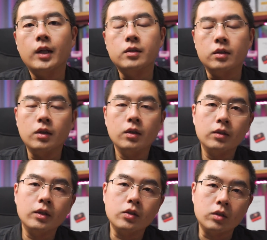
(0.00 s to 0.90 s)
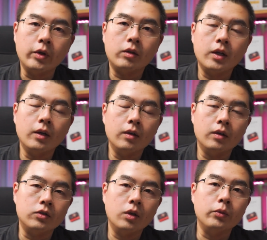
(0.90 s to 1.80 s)
过它在整个的那个指标上，
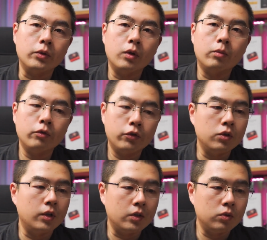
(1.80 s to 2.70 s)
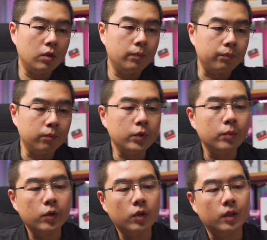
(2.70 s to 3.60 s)
相比 GoPro Fusion 来说，
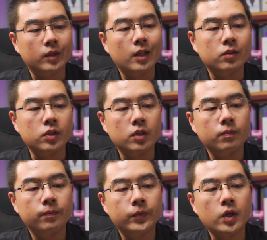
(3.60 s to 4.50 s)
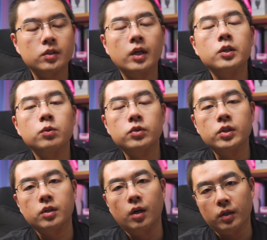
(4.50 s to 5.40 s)
并没有很大的提升。但是在易用
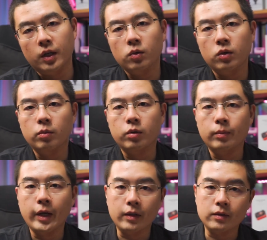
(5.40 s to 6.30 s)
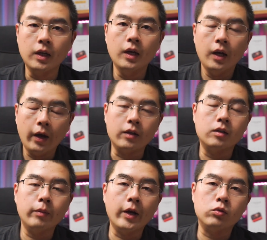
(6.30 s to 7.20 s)
性上，应该说 GoPro Max 还
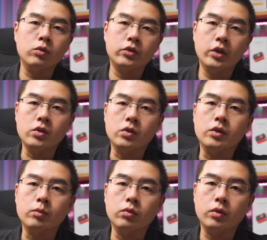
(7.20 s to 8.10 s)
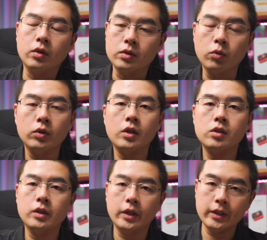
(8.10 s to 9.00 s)
是迈出了坚实的一步的。只不过当
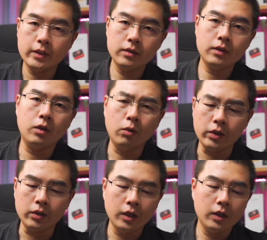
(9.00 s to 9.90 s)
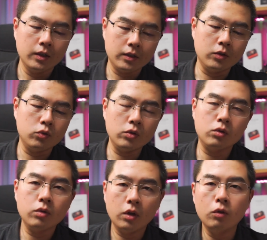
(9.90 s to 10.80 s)
时那个 EAC 的投影，在最
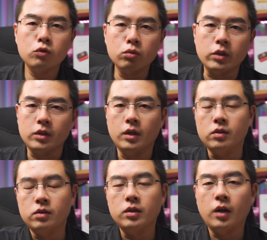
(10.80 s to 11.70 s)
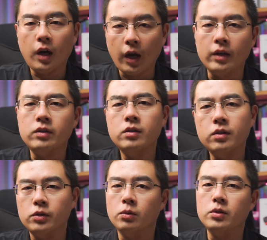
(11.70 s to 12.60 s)
终的后处理上，实际上还
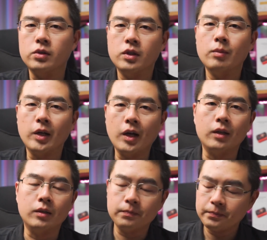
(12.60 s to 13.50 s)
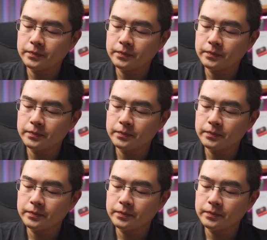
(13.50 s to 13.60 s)
是有一些门槛的。